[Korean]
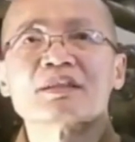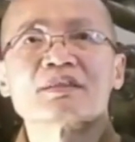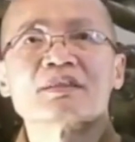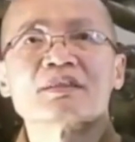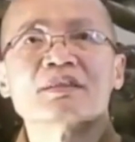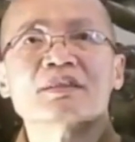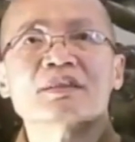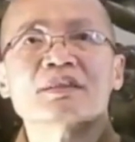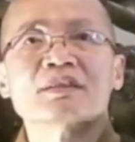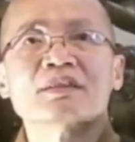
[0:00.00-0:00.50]

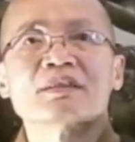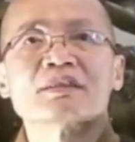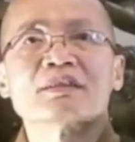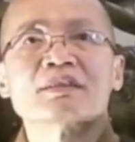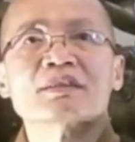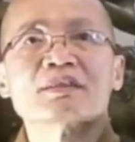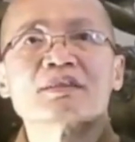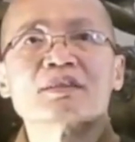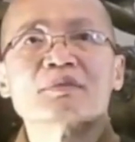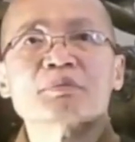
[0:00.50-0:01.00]
어떻게
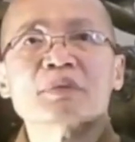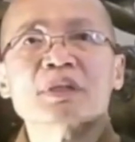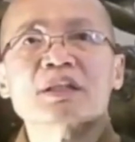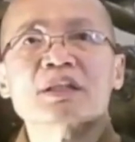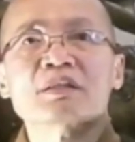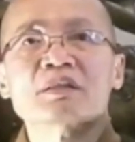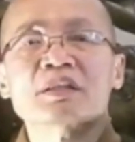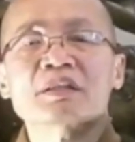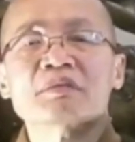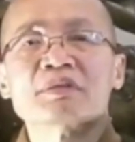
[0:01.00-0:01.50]
왕생할
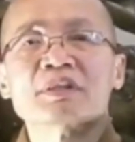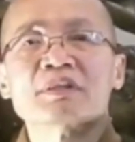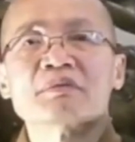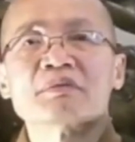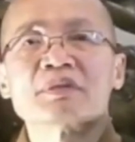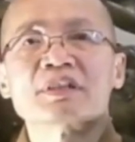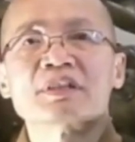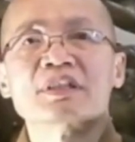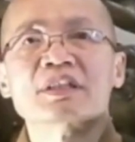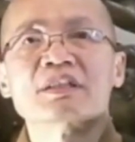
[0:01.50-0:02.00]
수
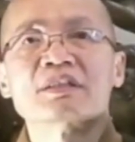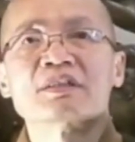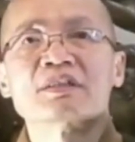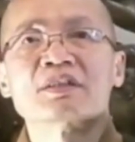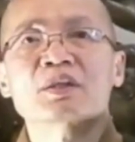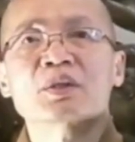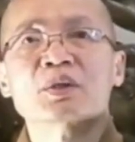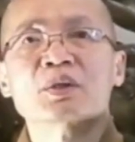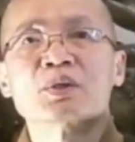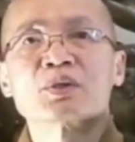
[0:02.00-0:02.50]
있습니까?
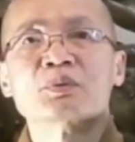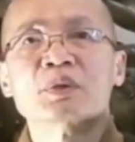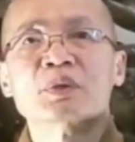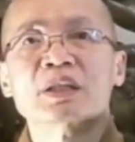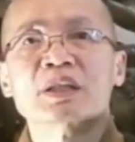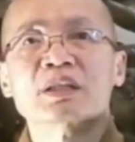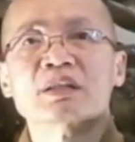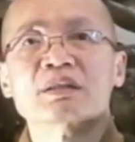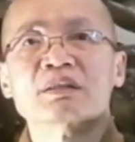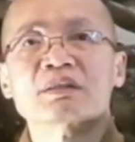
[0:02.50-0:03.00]

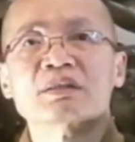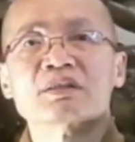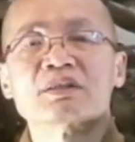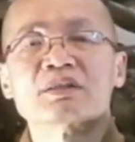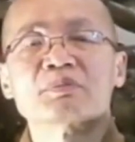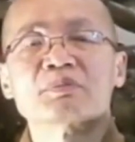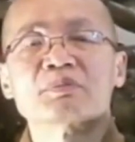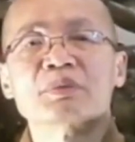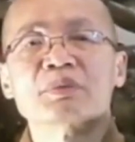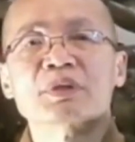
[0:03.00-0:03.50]
전생에 아미타
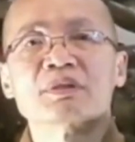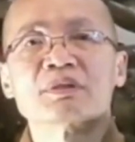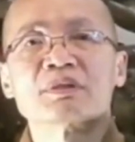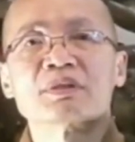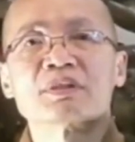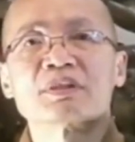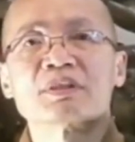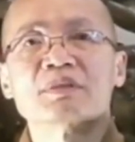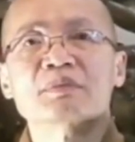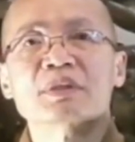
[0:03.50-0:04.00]
부처님을
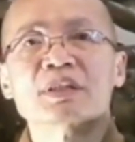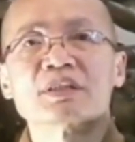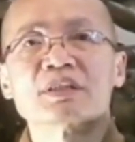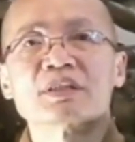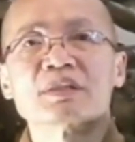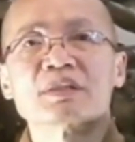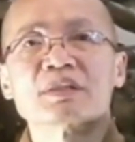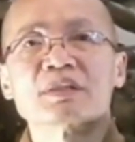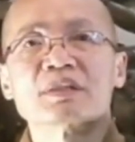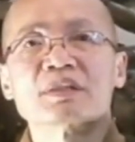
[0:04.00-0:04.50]
죽였다면
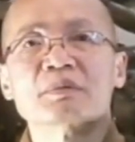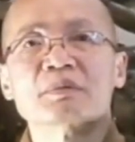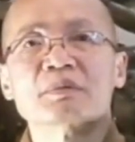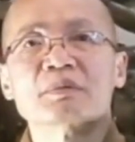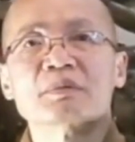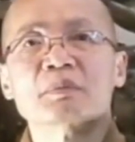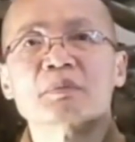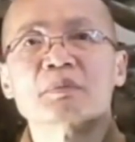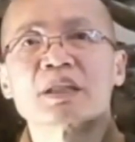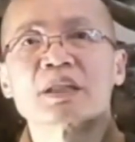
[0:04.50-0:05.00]
그것이
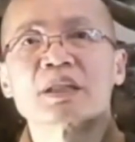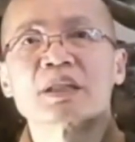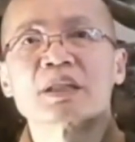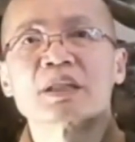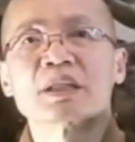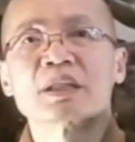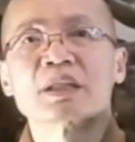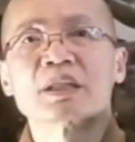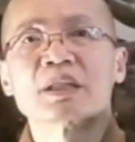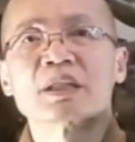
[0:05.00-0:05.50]

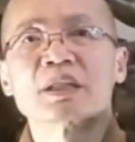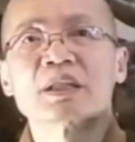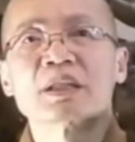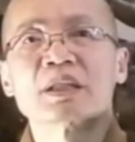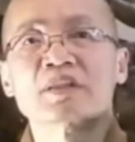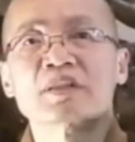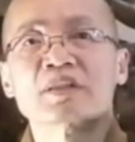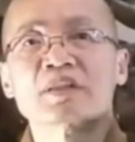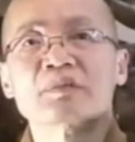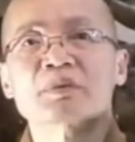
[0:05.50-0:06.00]
가능합니까?
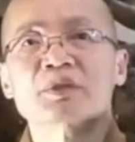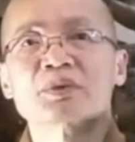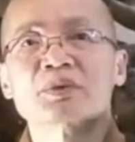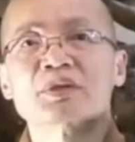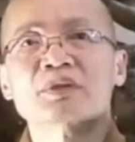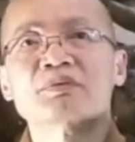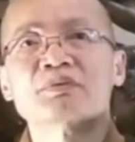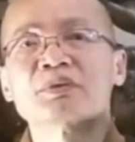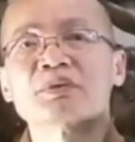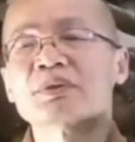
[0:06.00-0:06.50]

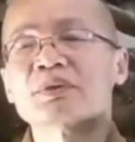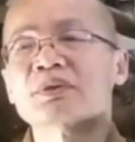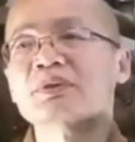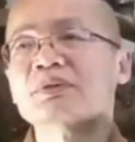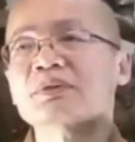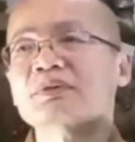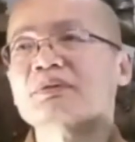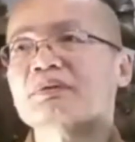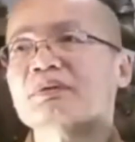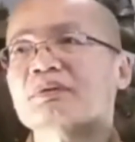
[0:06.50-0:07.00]

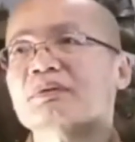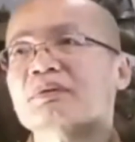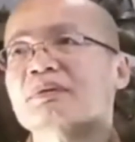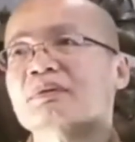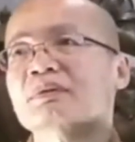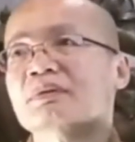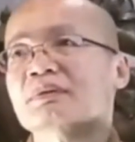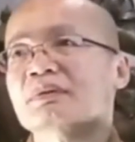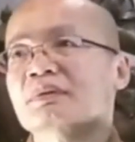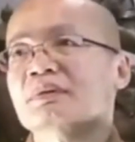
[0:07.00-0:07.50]
우리는 무시
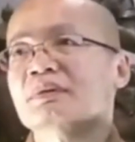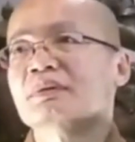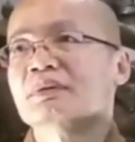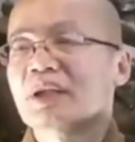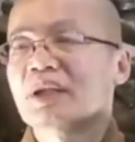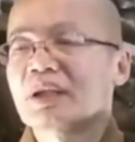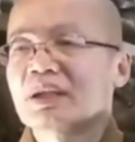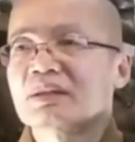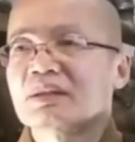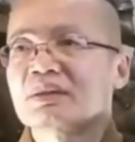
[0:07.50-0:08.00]

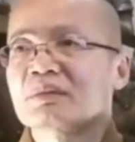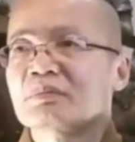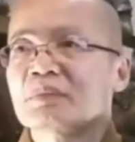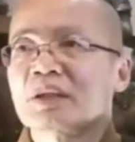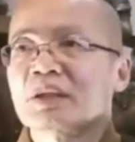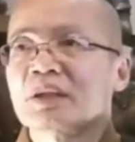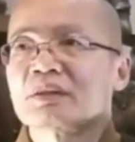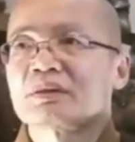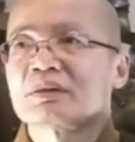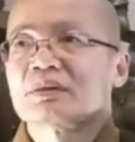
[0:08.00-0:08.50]
이래로부터 윤회를
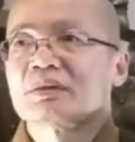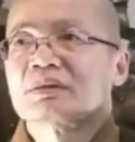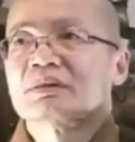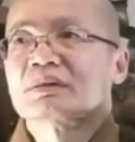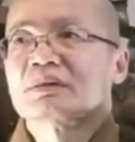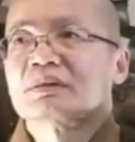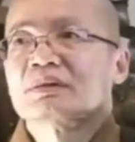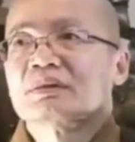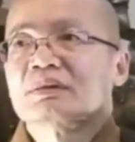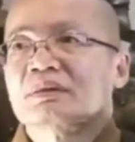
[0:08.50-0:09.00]

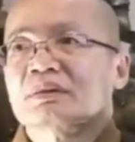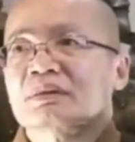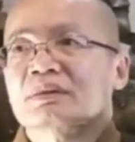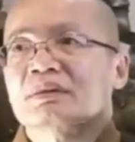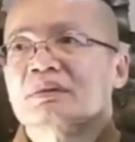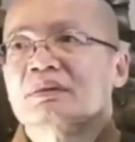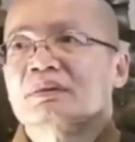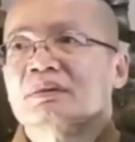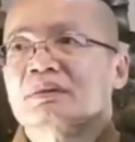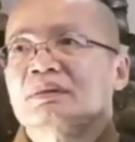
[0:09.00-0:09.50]
계속해왔습니다.
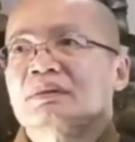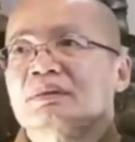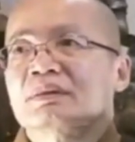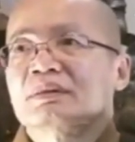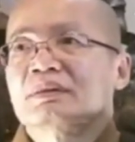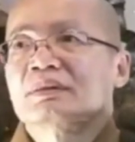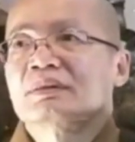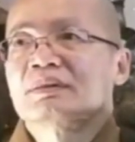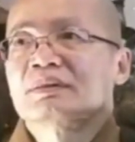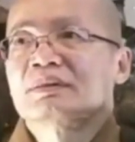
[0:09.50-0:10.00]

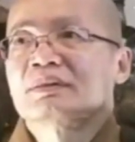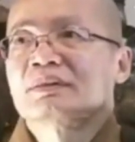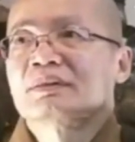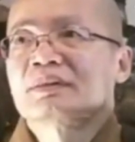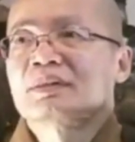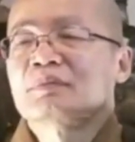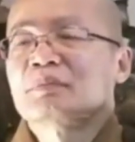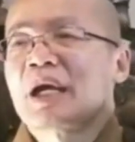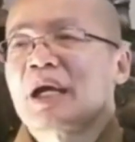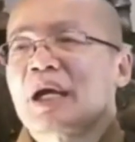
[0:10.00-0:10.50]
과거에
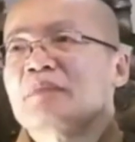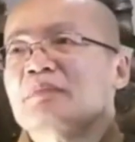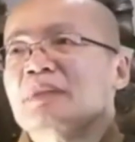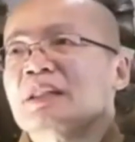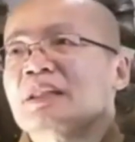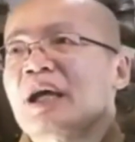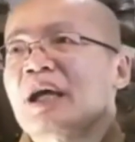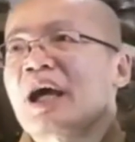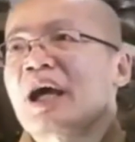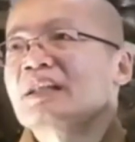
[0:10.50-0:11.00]
분명히
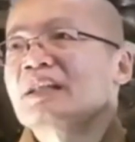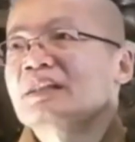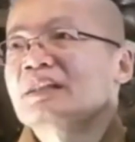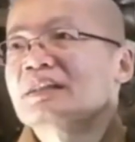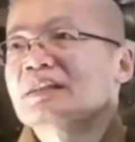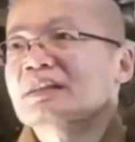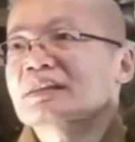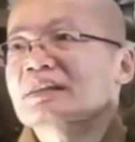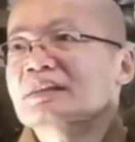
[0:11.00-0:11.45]
아미타 부처님을